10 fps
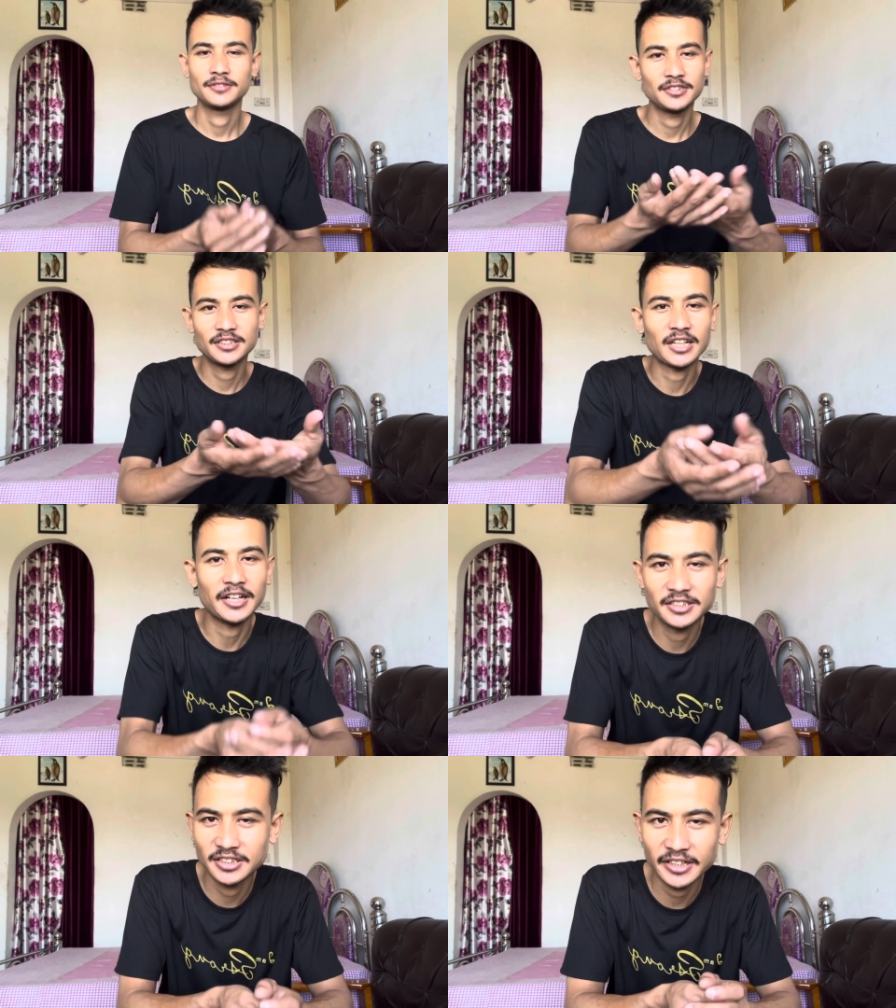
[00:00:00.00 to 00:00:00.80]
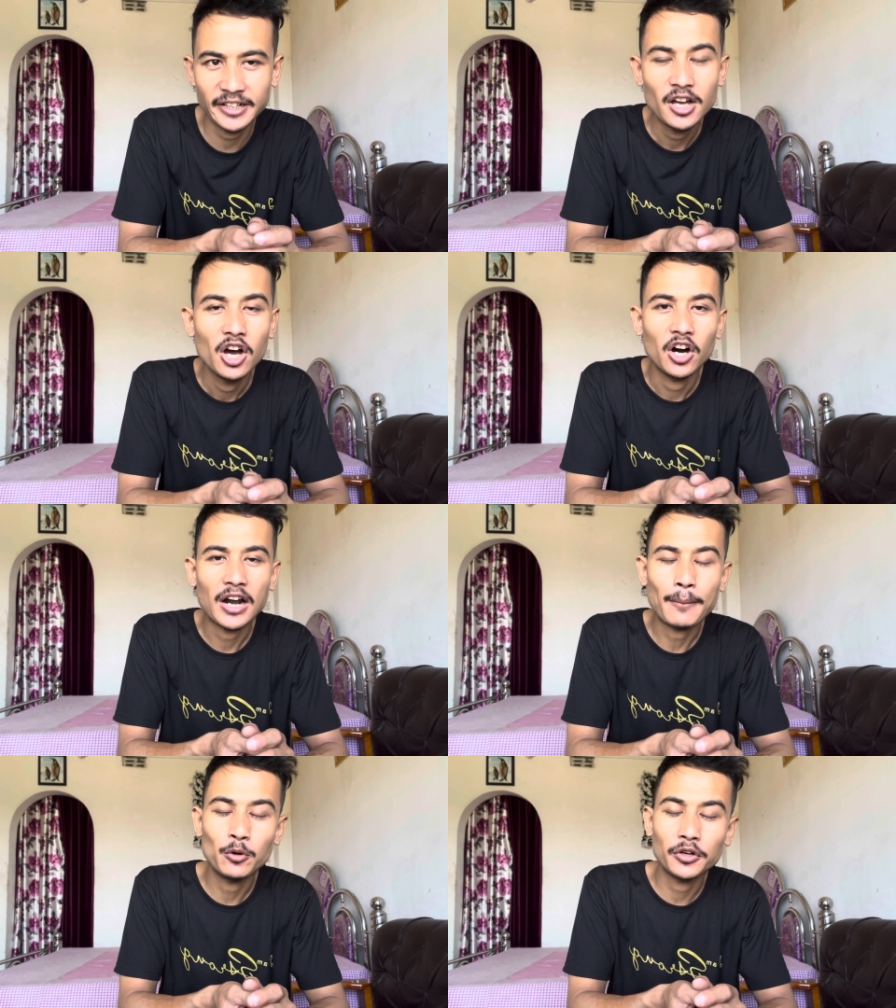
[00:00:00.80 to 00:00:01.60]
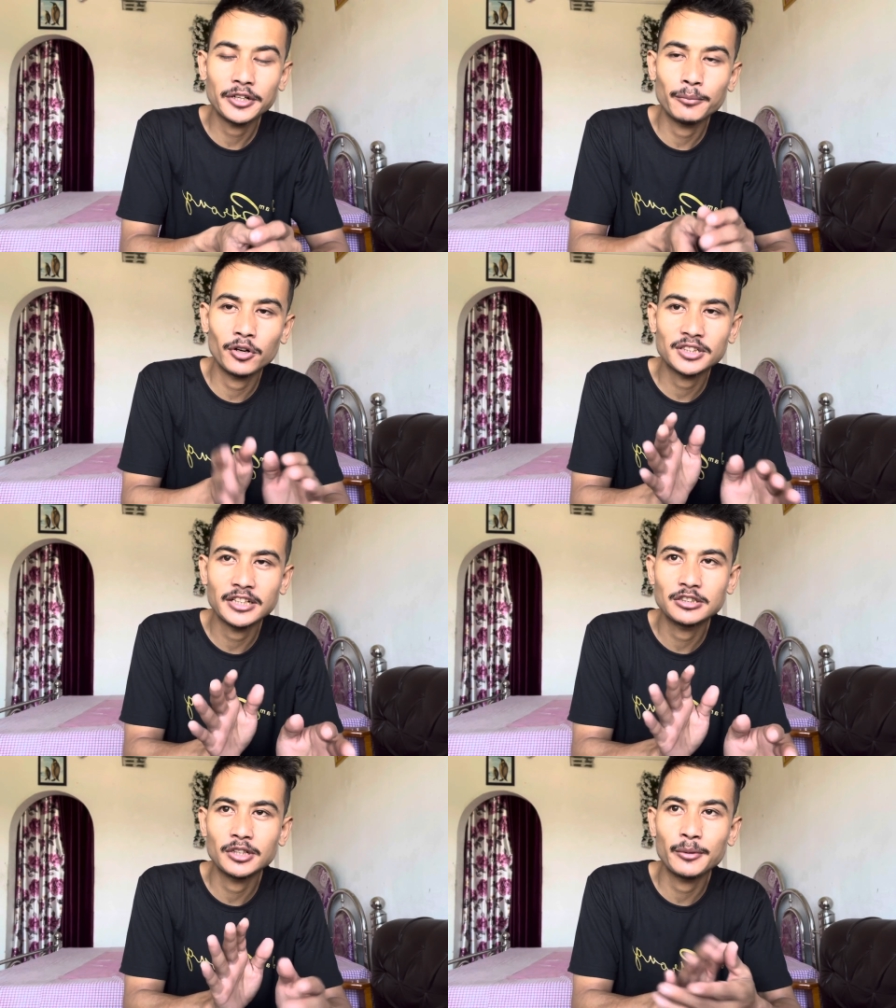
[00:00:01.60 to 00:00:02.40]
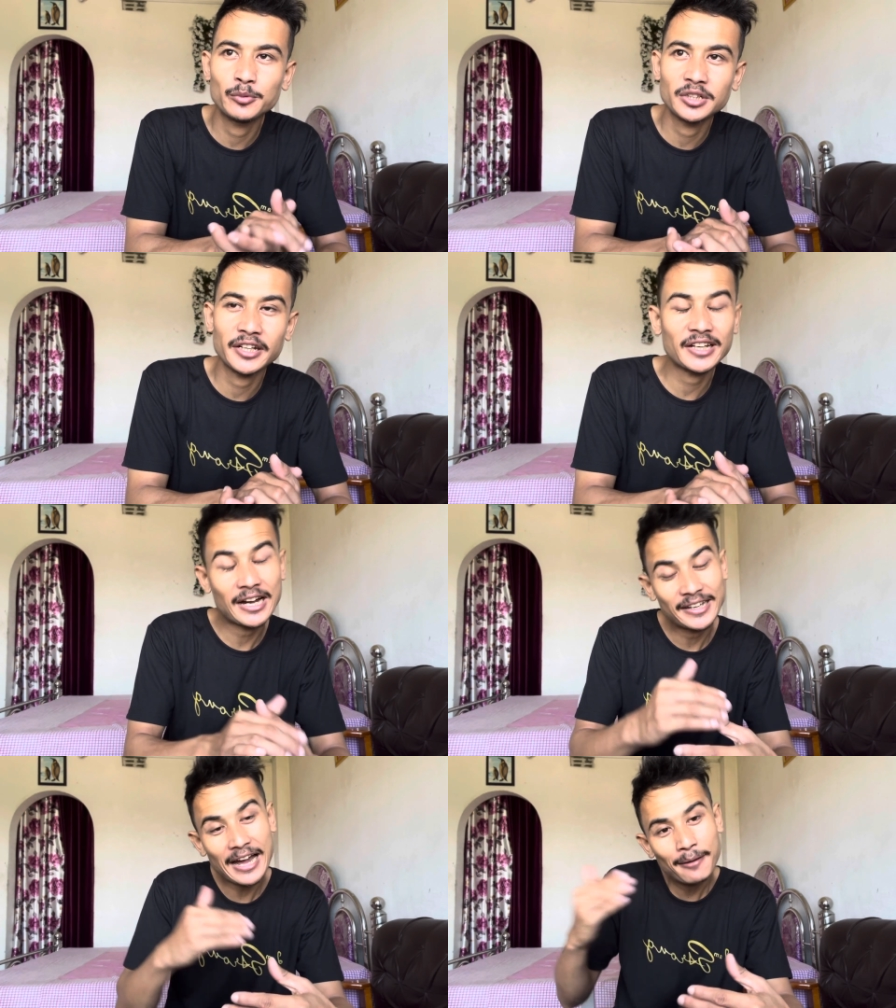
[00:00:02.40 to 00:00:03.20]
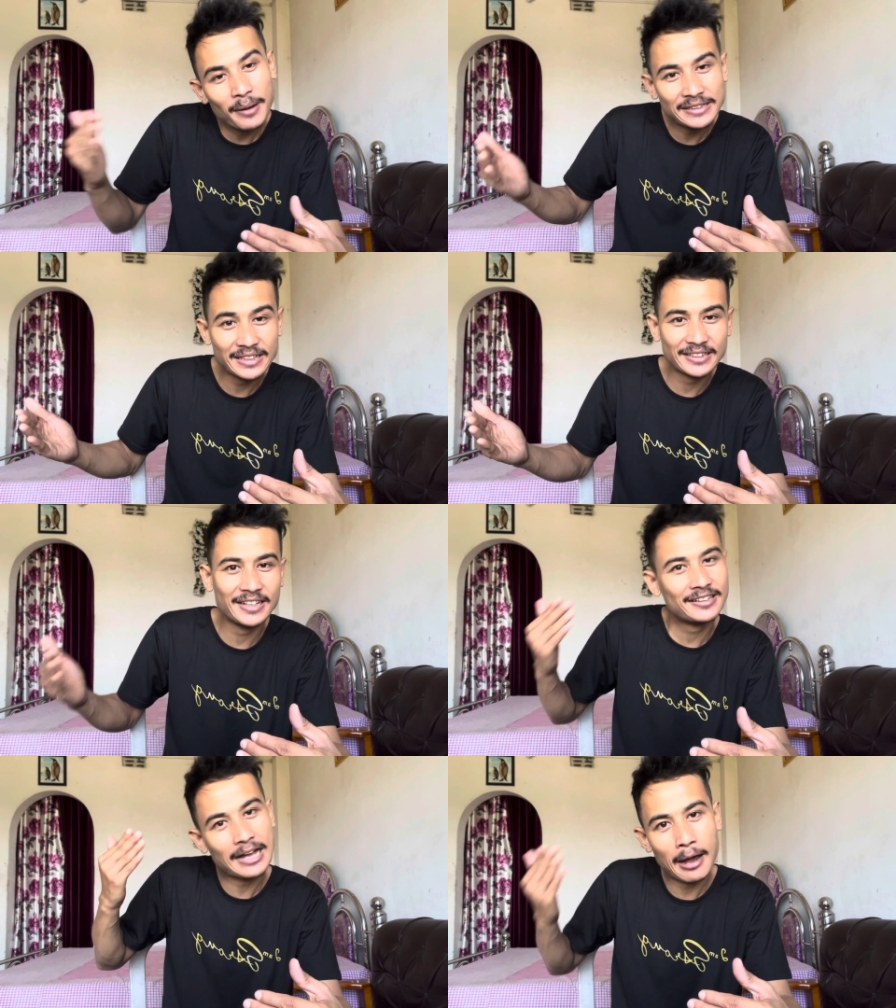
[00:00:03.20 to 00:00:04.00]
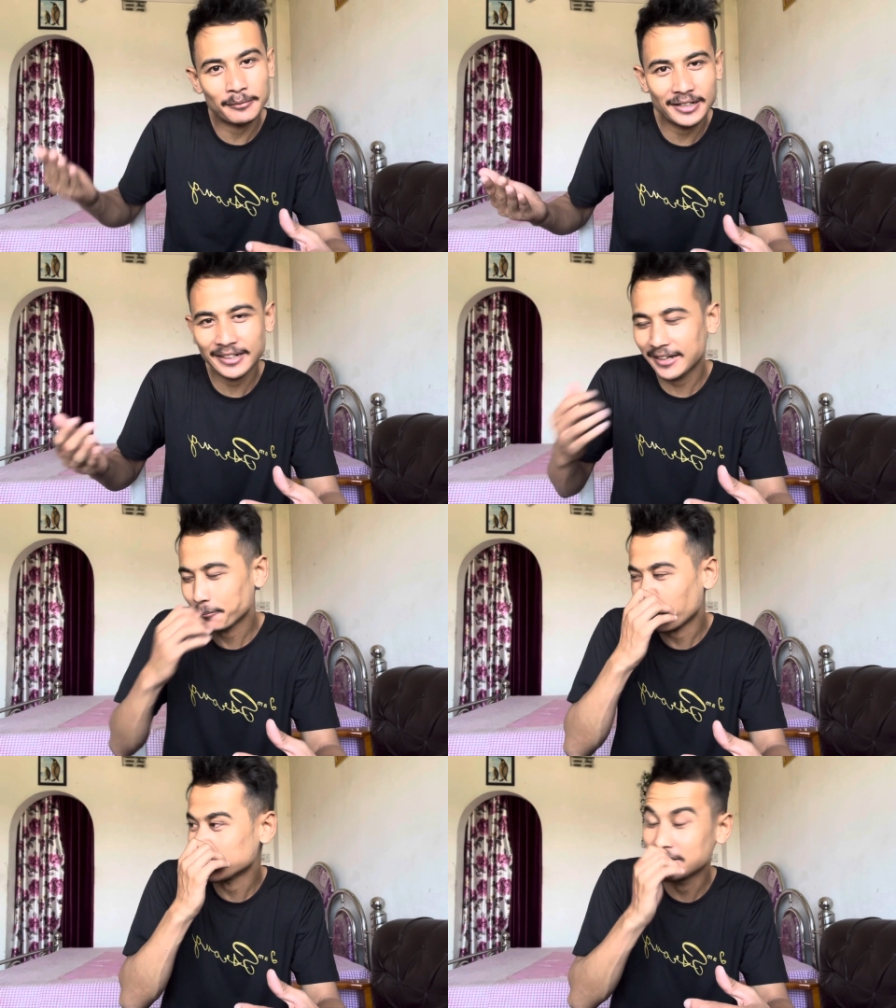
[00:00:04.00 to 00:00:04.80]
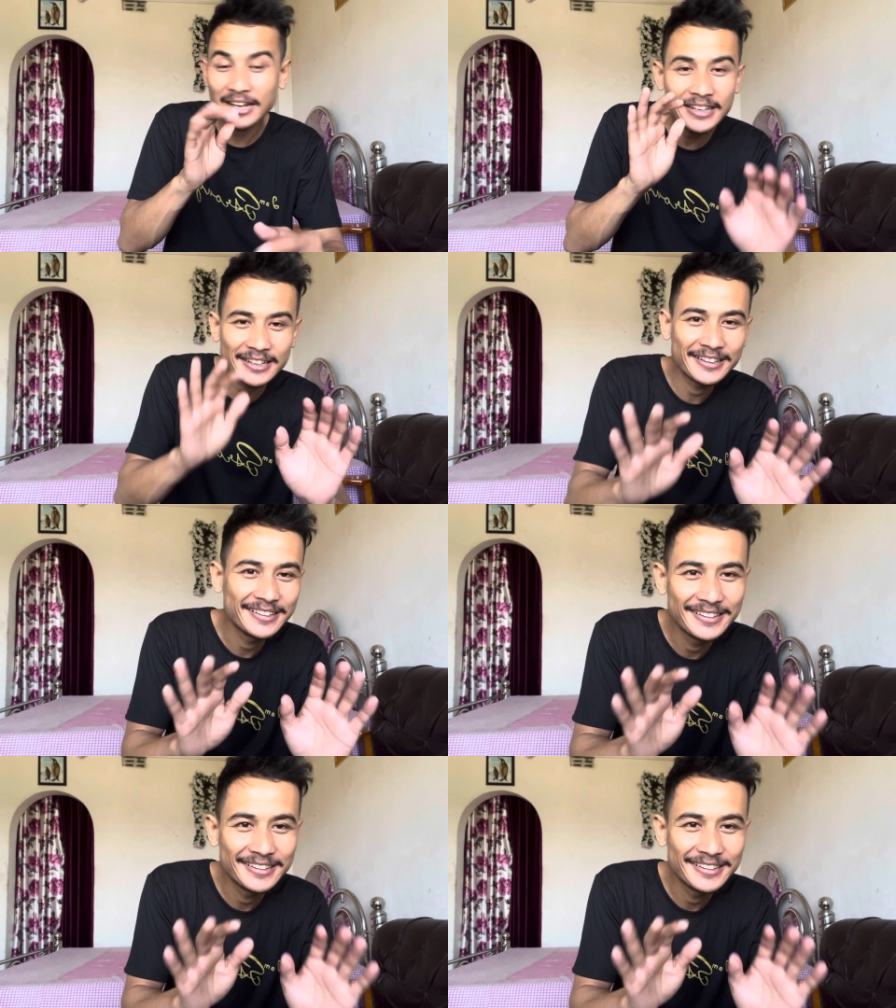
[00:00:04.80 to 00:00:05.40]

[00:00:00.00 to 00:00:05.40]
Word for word: ये सारी चीज़ें हैं और आप लोगों ने बहुत सारे ये भी पूछा है कि क्या हम आ सकते हैं काम देखने बहुत नहीं